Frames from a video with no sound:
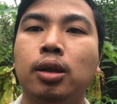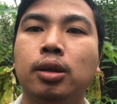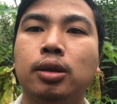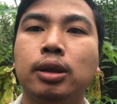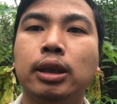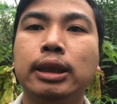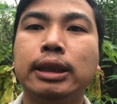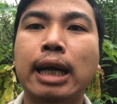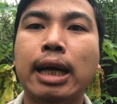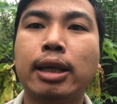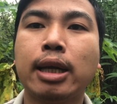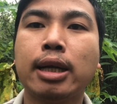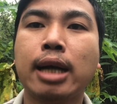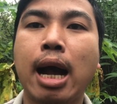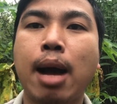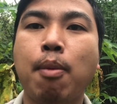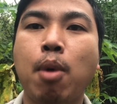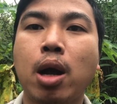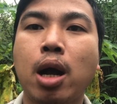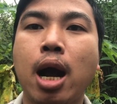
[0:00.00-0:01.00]
Xin chào tất
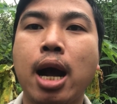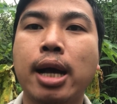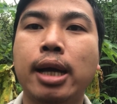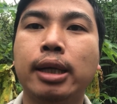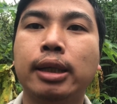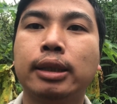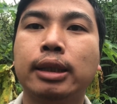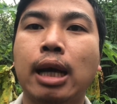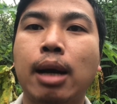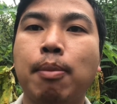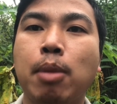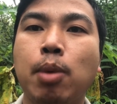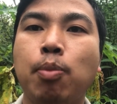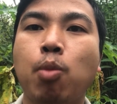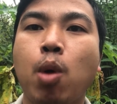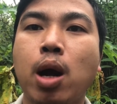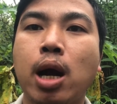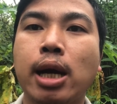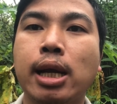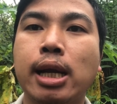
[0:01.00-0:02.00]
cả mọi người, chào mừng
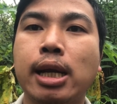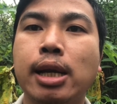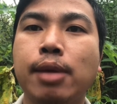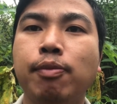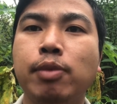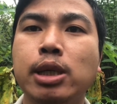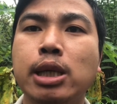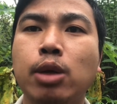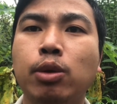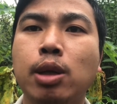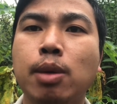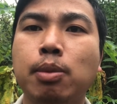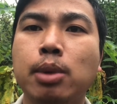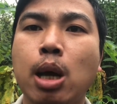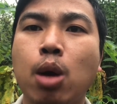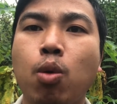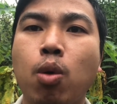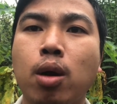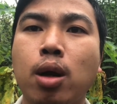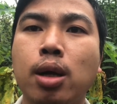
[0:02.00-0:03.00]
mọi người đã đến video tiếp
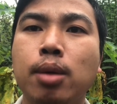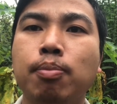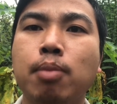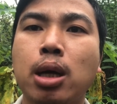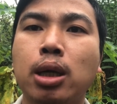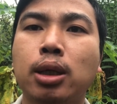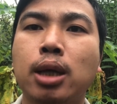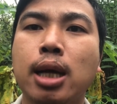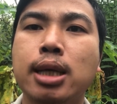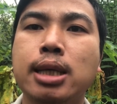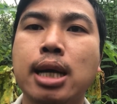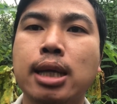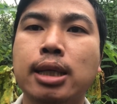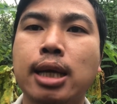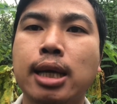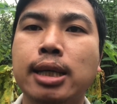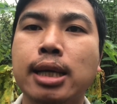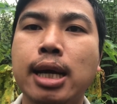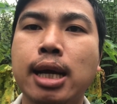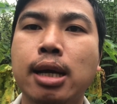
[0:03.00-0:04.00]
theo của kênh Bậc Thầy Dạ
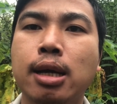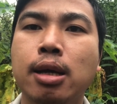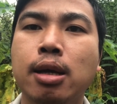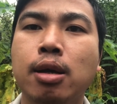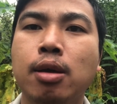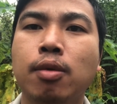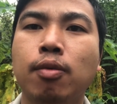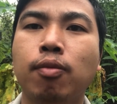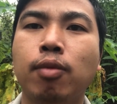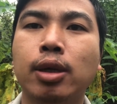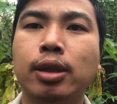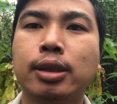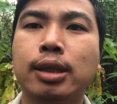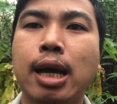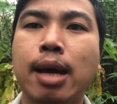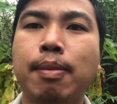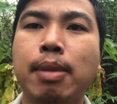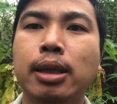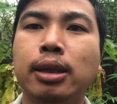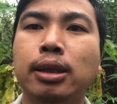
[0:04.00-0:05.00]
Dày nha Và sáng
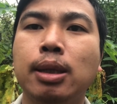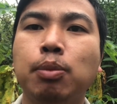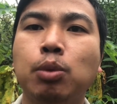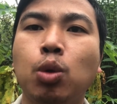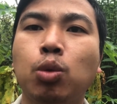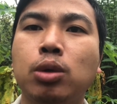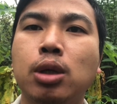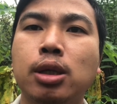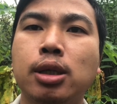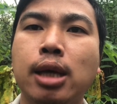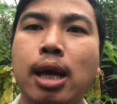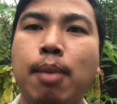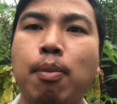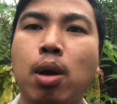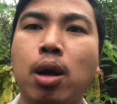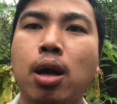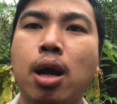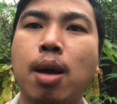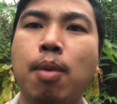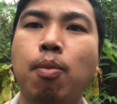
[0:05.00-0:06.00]
hôm nay tiếp tục chia sẻ
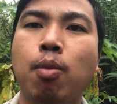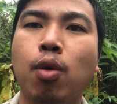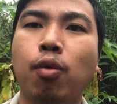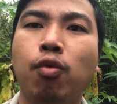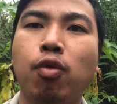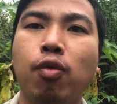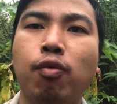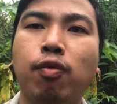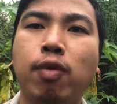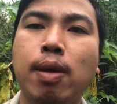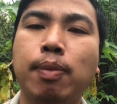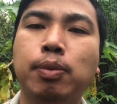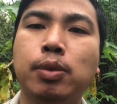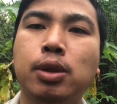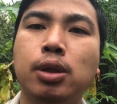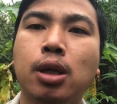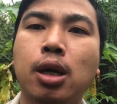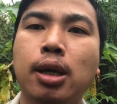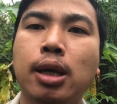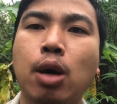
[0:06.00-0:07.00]
mọi người một phương pháp
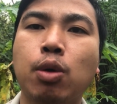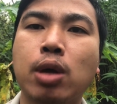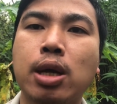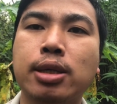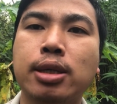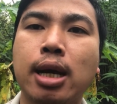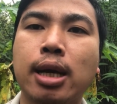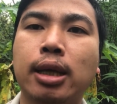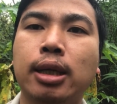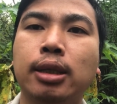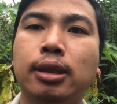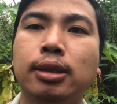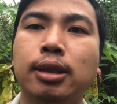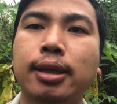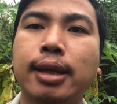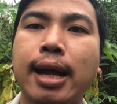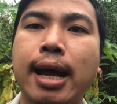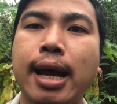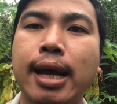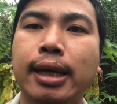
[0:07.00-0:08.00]
chữa đau dạ dày
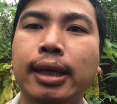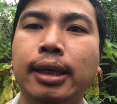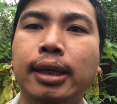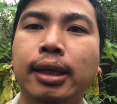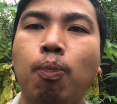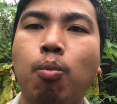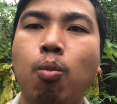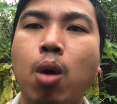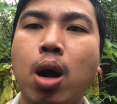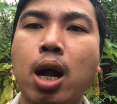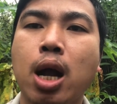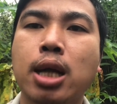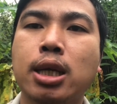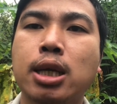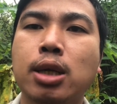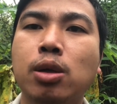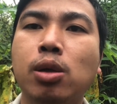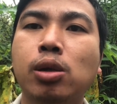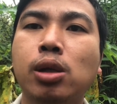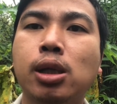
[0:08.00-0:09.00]
rất là hay Mọi người
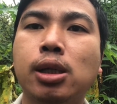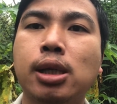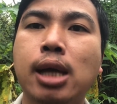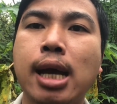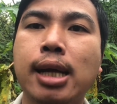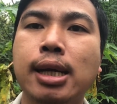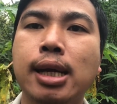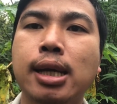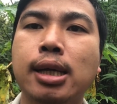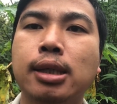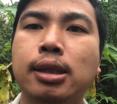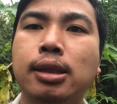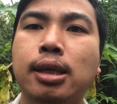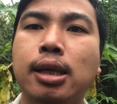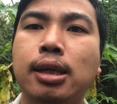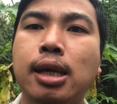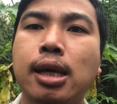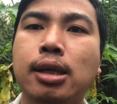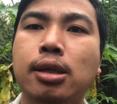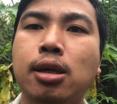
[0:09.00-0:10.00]
sẽ cho sân xa nha Sa
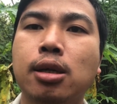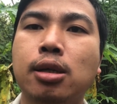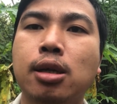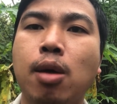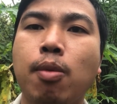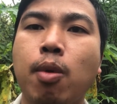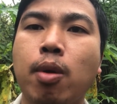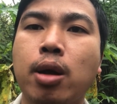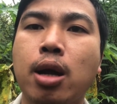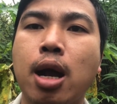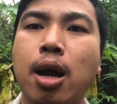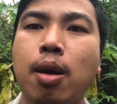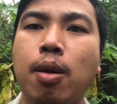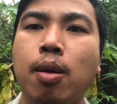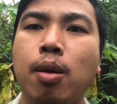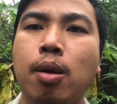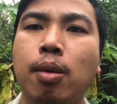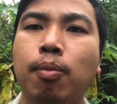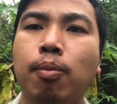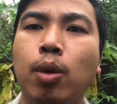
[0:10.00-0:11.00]
sẽ giới thiệu mọi người
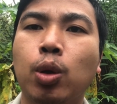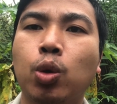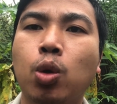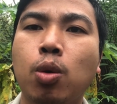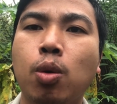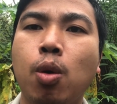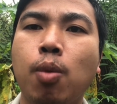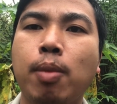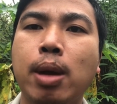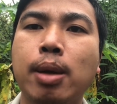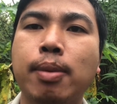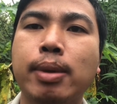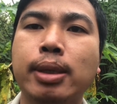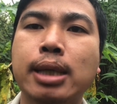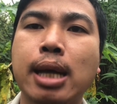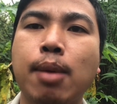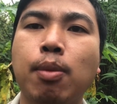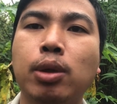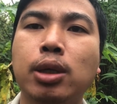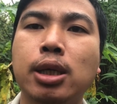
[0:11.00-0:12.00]
một thuốc hôm nay mà
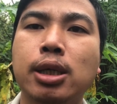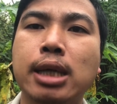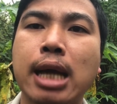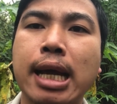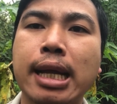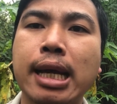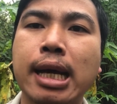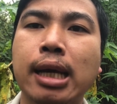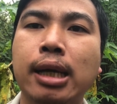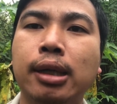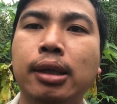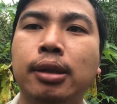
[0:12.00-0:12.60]
sao muốn chia sẻ nha